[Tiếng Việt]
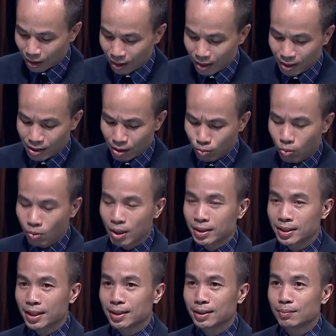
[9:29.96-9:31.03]
thì trong quá
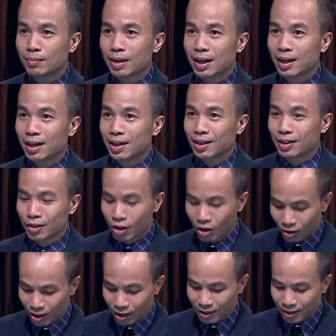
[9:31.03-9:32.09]
trình mà
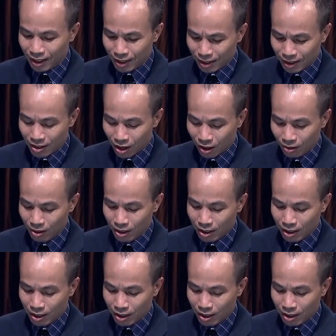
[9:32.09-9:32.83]
nói lời dân như đó